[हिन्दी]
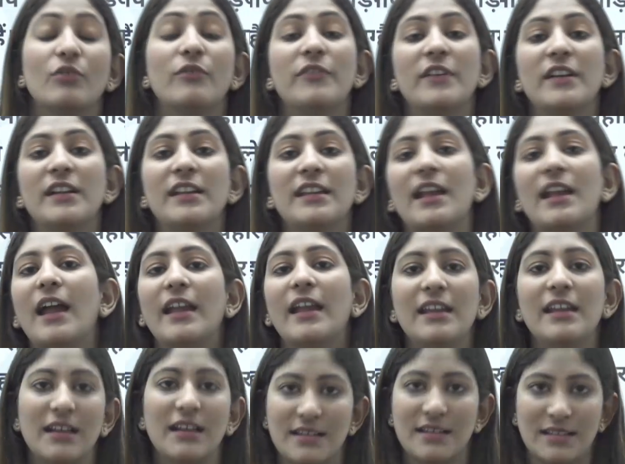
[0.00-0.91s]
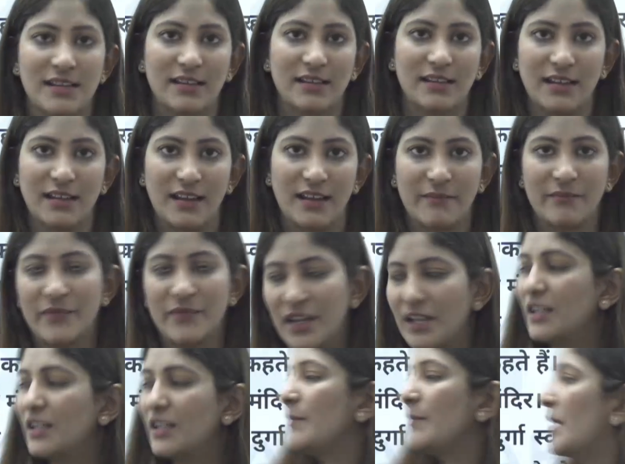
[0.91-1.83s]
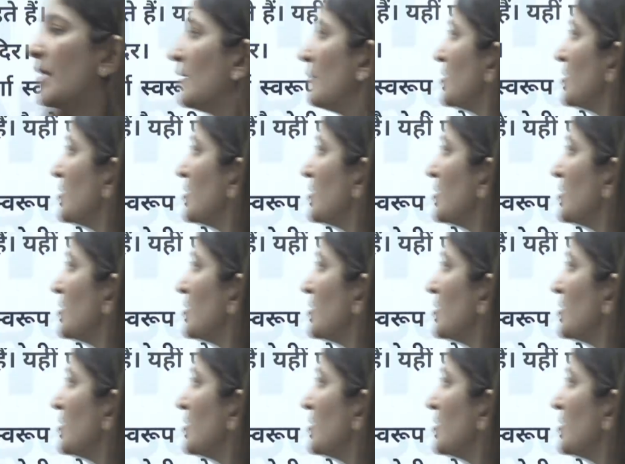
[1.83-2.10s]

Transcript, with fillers: फिर क्या ही कर सकते हैं इनके बारे में